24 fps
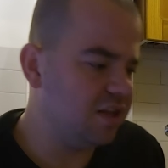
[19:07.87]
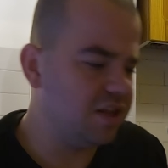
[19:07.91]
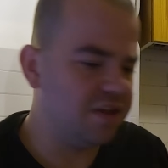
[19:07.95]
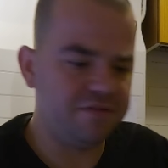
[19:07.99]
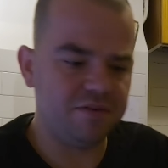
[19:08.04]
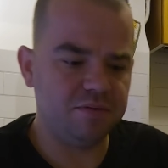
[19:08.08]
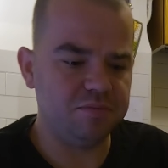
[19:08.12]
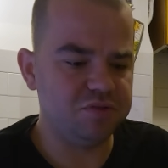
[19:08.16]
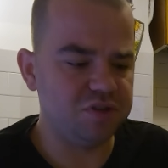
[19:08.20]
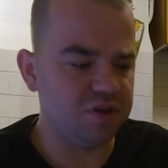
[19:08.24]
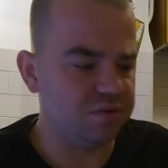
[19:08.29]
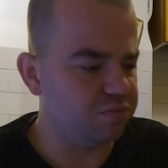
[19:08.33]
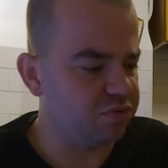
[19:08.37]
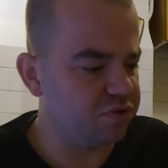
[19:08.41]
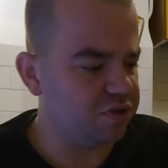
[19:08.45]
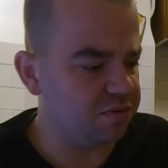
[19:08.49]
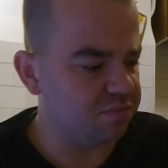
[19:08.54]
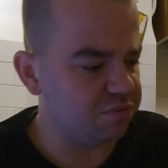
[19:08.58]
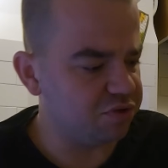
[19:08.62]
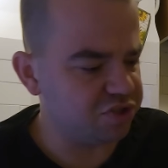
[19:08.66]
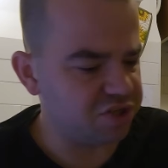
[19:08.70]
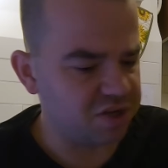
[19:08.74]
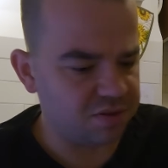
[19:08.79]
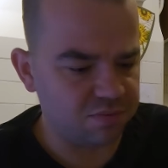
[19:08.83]
a nie wiem czemu
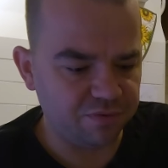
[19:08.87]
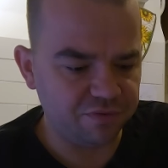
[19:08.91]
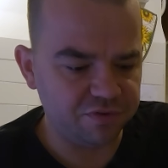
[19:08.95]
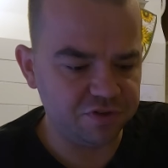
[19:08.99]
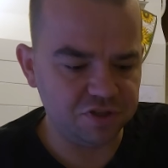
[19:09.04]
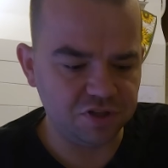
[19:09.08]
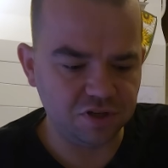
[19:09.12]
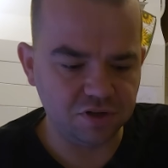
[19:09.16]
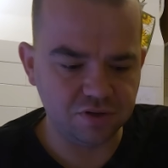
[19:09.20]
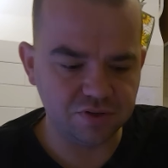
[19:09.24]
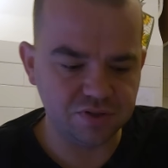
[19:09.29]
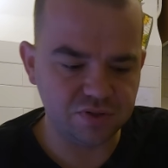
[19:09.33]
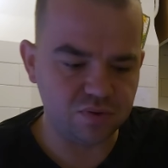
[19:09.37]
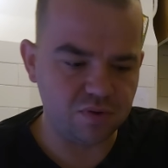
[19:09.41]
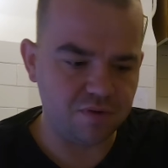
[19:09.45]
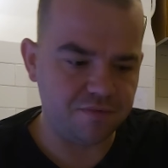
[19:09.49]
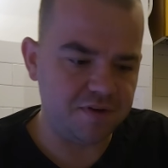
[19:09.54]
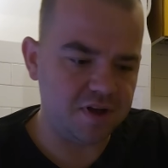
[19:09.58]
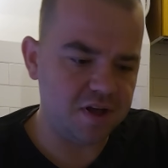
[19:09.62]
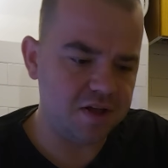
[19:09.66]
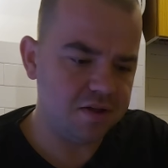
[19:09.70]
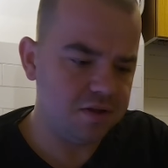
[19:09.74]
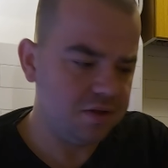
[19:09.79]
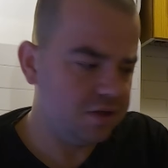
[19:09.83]
nie można mówić tego
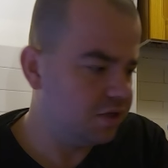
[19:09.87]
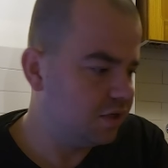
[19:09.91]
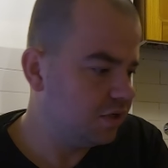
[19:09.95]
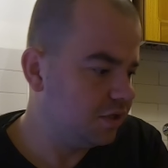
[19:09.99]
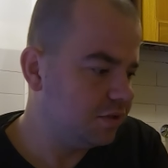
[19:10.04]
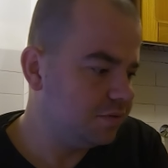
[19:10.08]
słowa.